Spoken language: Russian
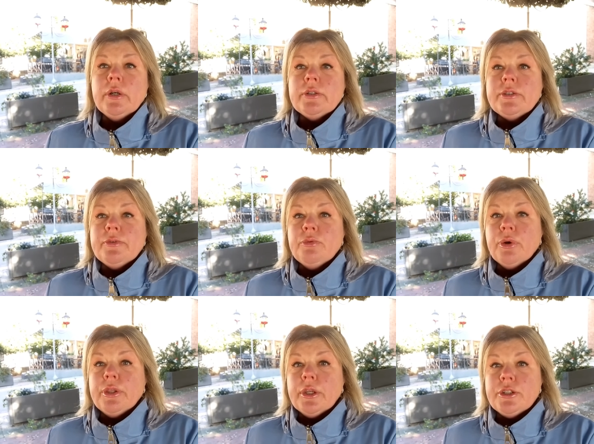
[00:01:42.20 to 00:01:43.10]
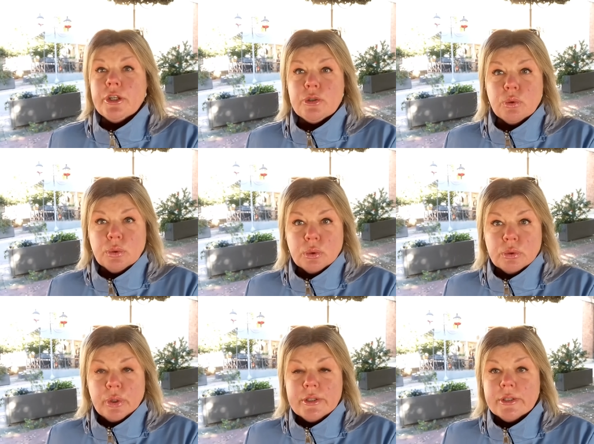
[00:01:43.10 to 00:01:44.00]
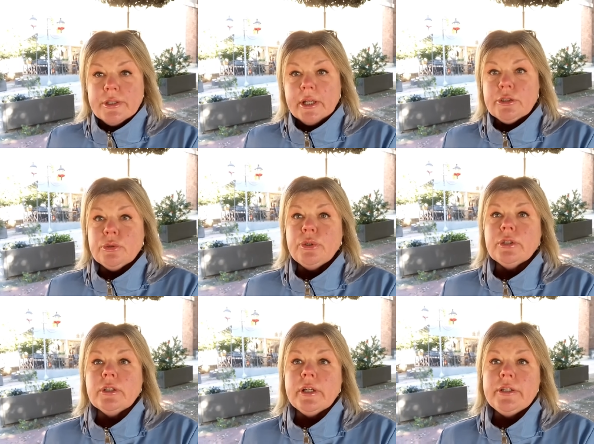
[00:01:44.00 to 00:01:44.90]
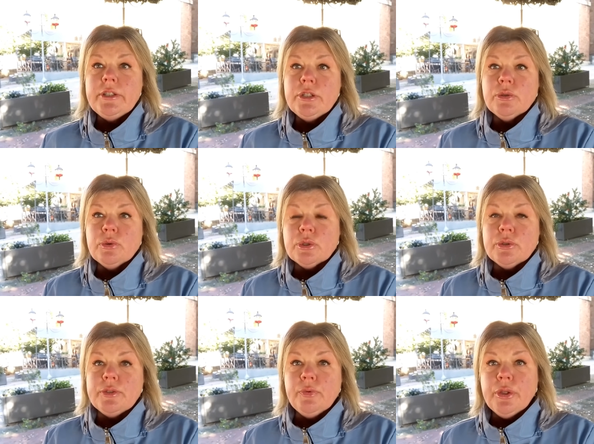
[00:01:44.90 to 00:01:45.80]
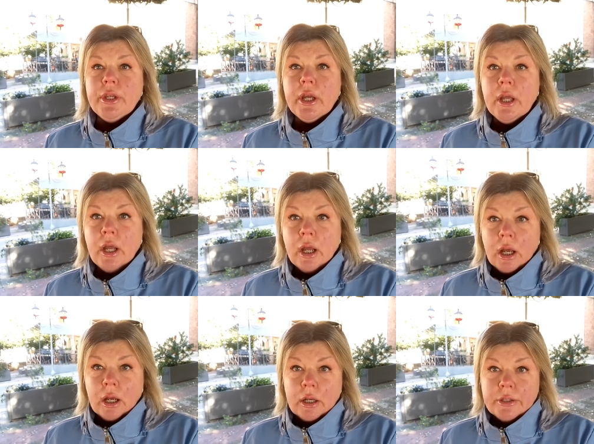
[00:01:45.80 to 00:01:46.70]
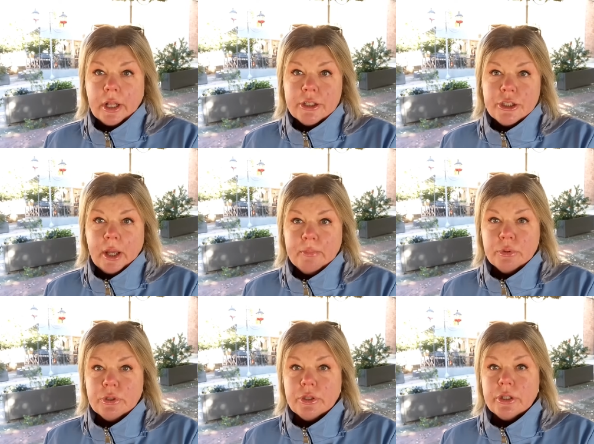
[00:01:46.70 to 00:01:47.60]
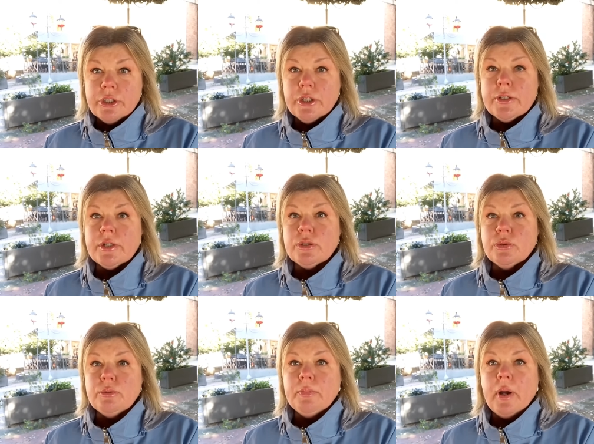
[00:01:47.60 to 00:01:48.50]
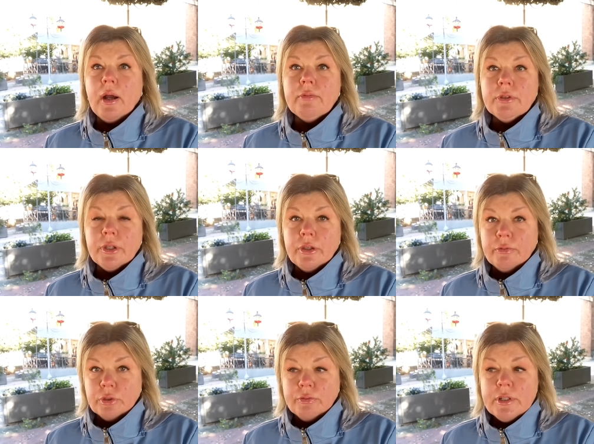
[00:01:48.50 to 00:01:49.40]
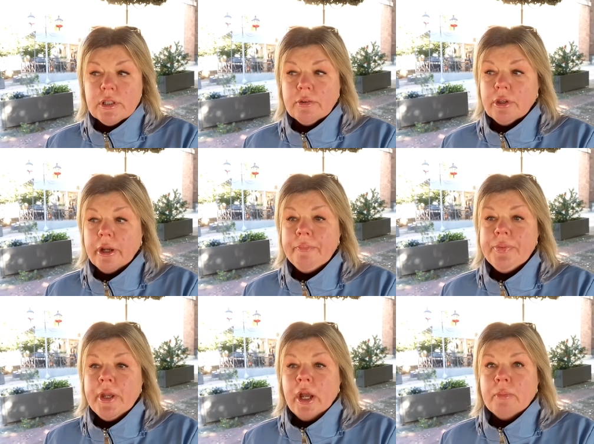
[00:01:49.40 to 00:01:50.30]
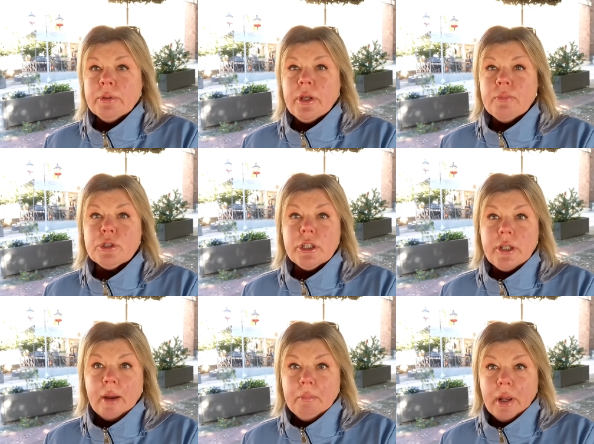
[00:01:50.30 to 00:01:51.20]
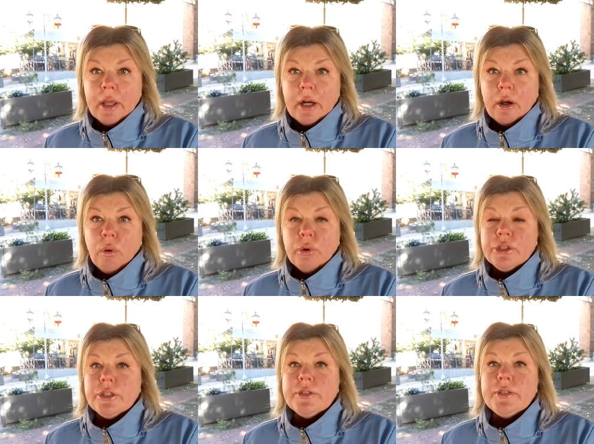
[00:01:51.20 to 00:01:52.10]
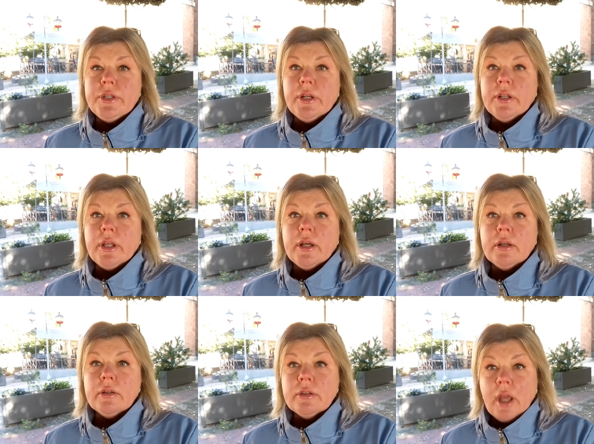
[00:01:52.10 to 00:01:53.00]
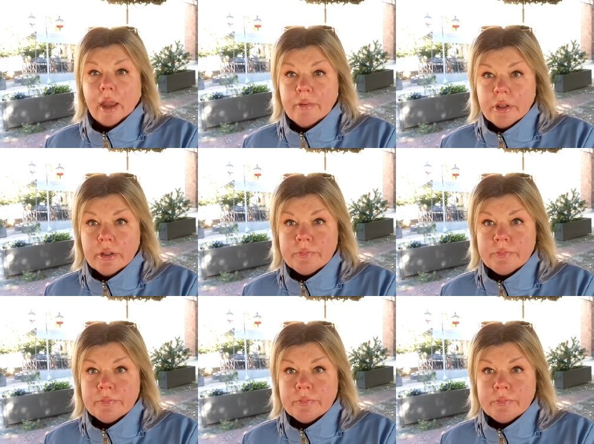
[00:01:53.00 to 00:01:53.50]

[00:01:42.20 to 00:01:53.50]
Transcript: сегодня, через культурную ассоциацию итало-российскую, что сегодня а, должна будет решиться судьба вот этой вот выставки, потому что на мэра очень сильно давят.